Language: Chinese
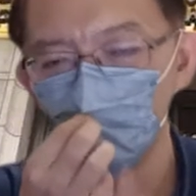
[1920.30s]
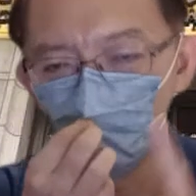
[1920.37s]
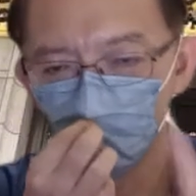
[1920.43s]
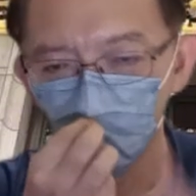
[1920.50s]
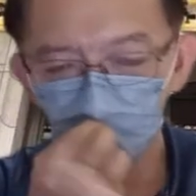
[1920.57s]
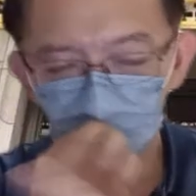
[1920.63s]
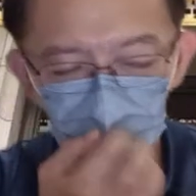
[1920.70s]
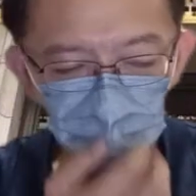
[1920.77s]

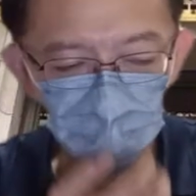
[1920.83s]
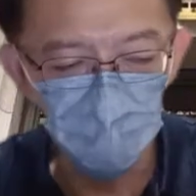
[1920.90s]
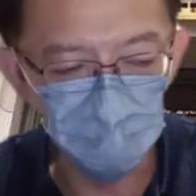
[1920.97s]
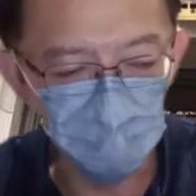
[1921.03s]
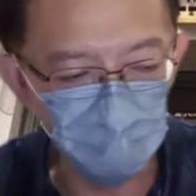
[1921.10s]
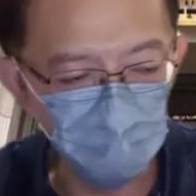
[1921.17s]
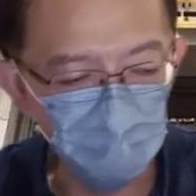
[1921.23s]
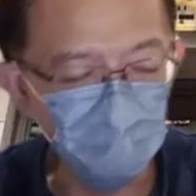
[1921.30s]
风险在这
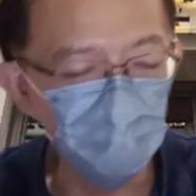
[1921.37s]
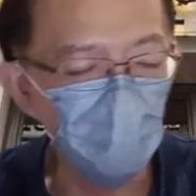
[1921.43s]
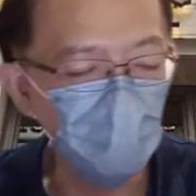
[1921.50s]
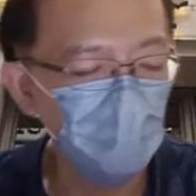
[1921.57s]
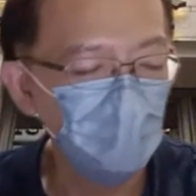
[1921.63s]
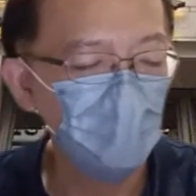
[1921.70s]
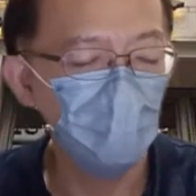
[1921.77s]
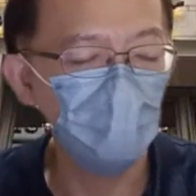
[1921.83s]
个地方。
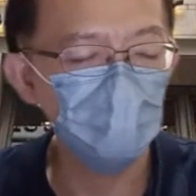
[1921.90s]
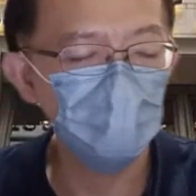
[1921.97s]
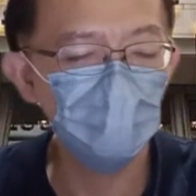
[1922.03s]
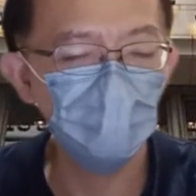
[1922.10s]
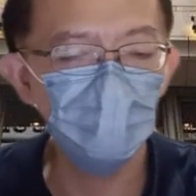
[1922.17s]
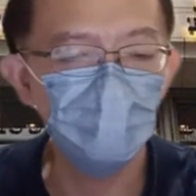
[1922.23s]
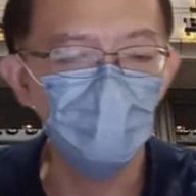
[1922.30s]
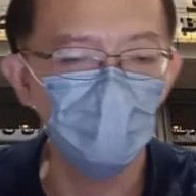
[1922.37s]
好，
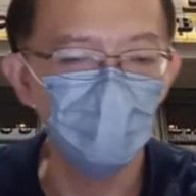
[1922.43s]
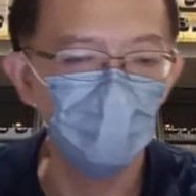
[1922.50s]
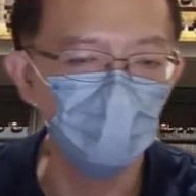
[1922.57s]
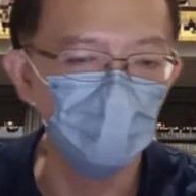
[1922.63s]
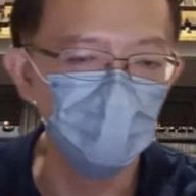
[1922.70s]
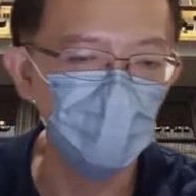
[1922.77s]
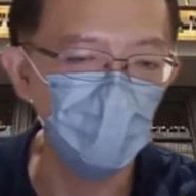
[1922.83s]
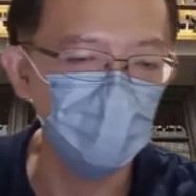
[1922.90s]
细节呢我
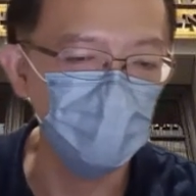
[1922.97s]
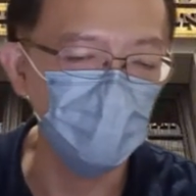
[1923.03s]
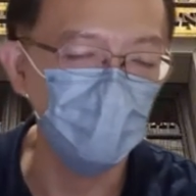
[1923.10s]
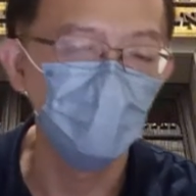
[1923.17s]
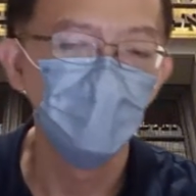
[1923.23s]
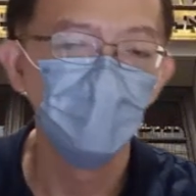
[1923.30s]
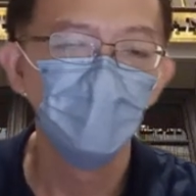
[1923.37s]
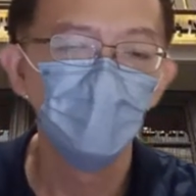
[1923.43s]
们再讲
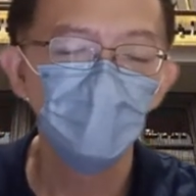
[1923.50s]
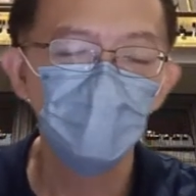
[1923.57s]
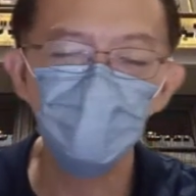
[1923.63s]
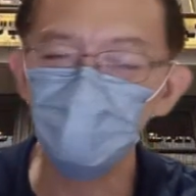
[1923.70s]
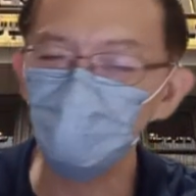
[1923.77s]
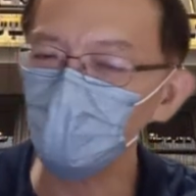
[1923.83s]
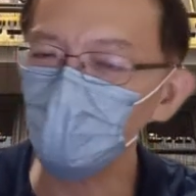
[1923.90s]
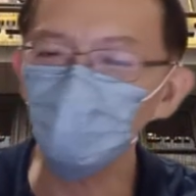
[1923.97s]
这
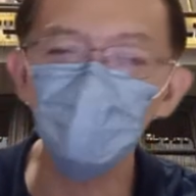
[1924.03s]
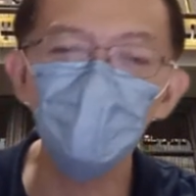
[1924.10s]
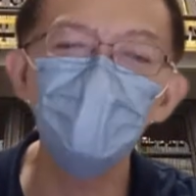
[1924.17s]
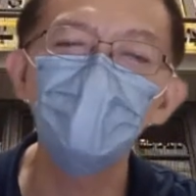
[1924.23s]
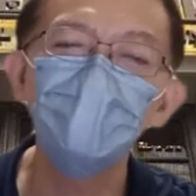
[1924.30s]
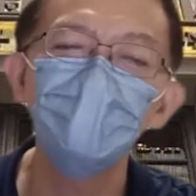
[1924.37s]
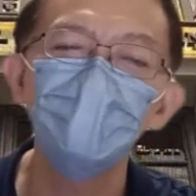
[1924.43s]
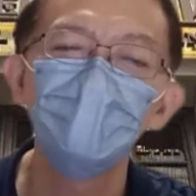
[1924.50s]
个部分
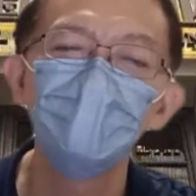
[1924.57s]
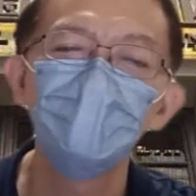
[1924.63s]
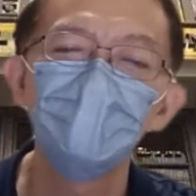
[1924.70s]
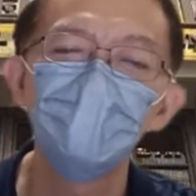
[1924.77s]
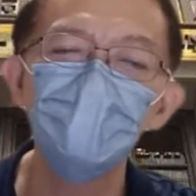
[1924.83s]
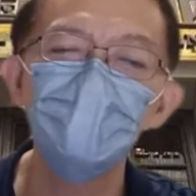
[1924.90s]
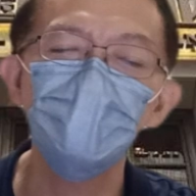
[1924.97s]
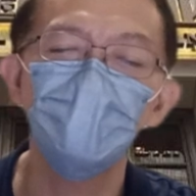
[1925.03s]
呢，
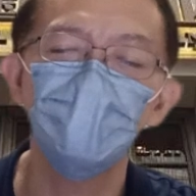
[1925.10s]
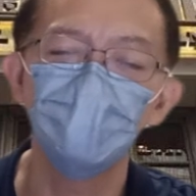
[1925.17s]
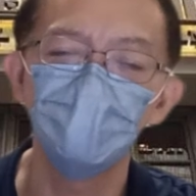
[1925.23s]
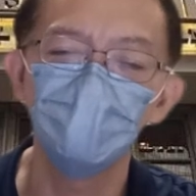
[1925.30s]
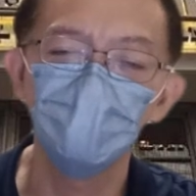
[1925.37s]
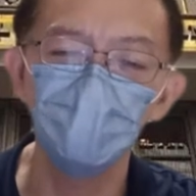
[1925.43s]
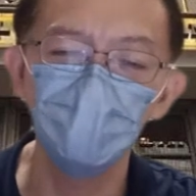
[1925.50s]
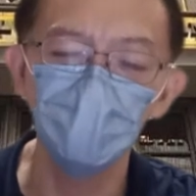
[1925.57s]
其实很
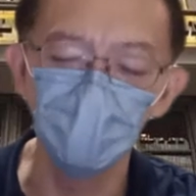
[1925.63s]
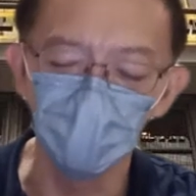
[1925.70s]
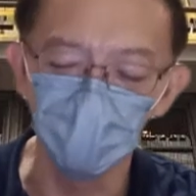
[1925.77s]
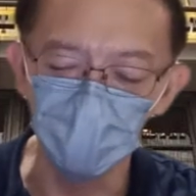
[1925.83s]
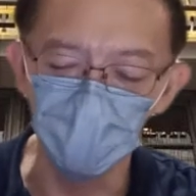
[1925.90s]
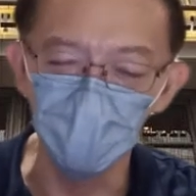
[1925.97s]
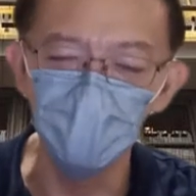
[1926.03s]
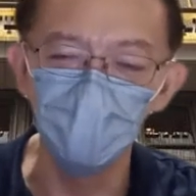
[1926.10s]
多的有
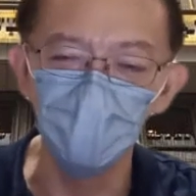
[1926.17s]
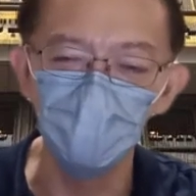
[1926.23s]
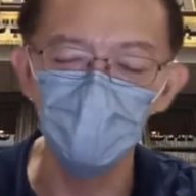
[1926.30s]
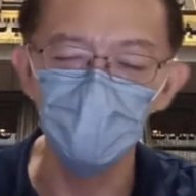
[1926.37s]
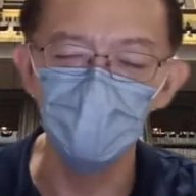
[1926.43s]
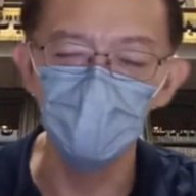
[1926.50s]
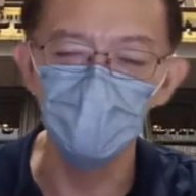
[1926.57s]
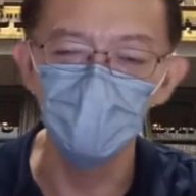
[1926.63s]
钱人，尤
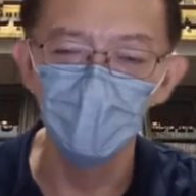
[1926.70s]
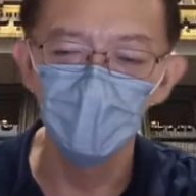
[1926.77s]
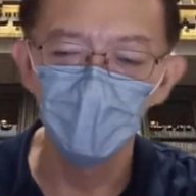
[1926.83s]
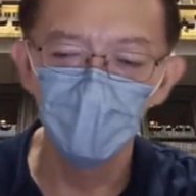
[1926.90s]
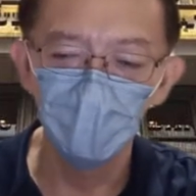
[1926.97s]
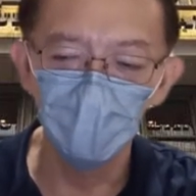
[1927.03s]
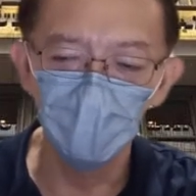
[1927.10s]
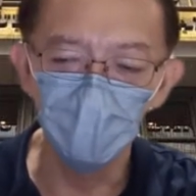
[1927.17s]
其
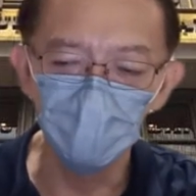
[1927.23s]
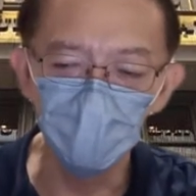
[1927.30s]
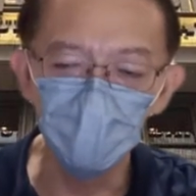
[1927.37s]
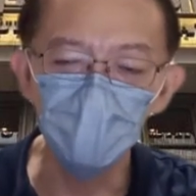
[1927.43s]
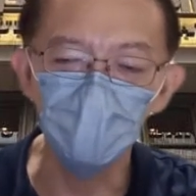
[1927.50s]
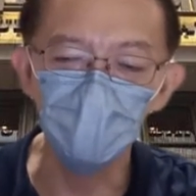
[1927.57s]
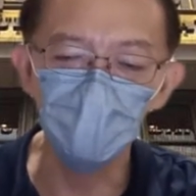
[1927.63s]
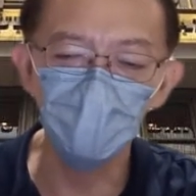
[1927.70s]
呃比
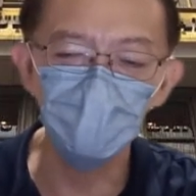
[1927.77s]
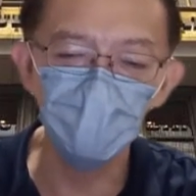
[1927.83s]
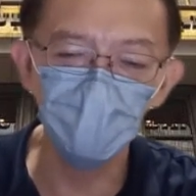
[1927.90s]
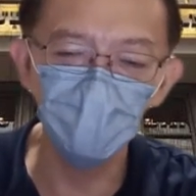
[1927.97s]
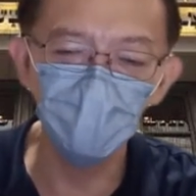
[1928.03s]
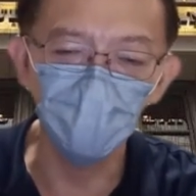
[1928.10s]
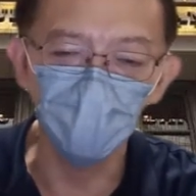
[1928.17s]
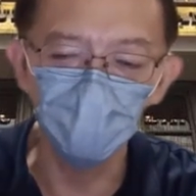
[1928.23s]
较做生
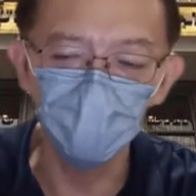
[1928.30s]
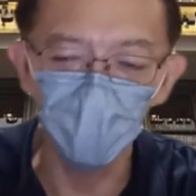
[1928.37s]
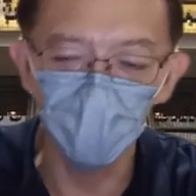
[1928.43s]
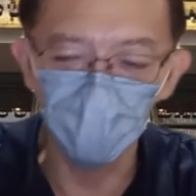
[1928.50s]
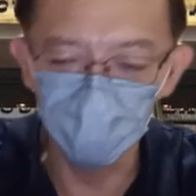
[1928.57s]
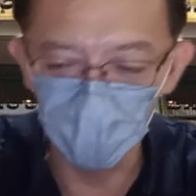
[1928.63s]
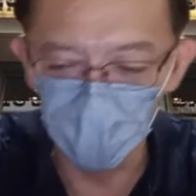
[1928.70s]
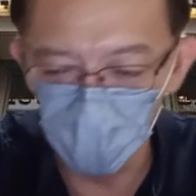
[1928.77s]
意头
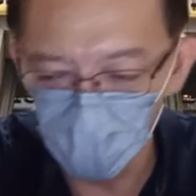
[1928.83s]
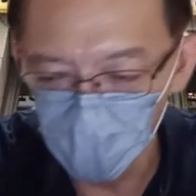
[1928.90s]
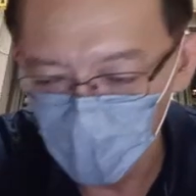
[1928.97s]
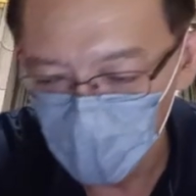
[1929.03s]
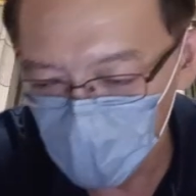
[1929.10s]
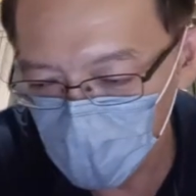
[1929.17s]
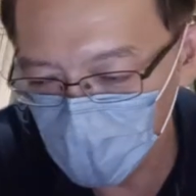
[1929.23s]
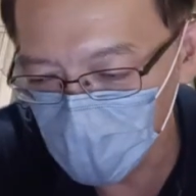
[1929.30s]
脑的
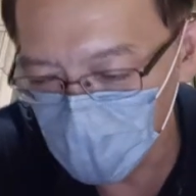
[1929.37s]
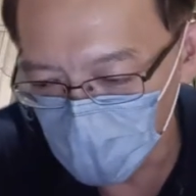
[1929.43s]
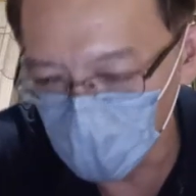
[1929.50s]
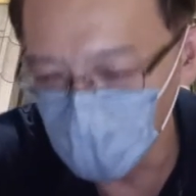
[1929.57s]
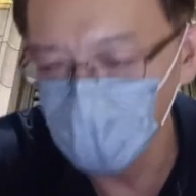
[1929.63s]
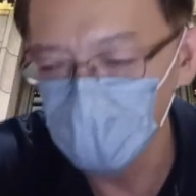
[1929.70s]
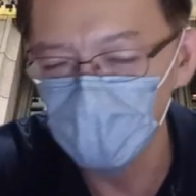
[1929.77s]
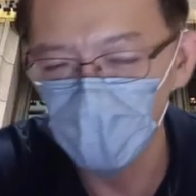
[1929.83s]
这个企
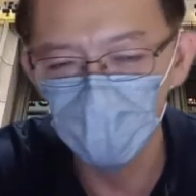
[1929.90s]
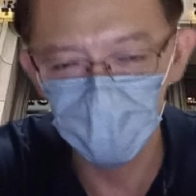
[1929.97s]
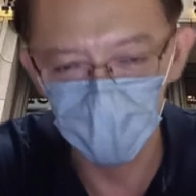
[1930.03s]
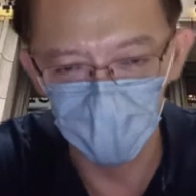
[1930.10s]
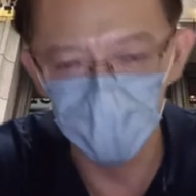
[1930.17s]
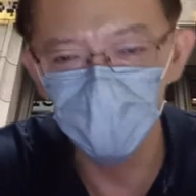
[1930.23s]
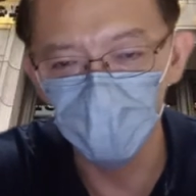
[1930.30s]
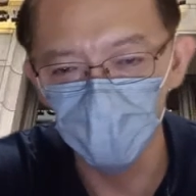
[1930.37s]
业家是
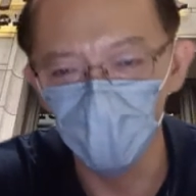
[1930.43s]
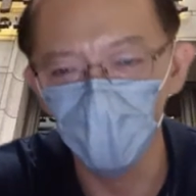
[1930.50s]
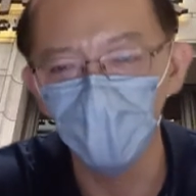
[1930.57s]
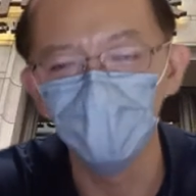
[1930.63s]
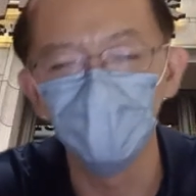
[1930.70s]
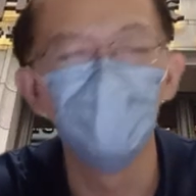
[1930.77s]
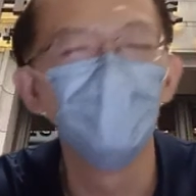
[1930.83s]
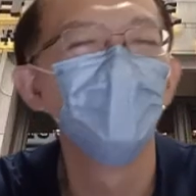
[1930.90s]
很喜欢
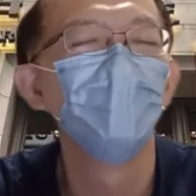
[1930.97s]
的。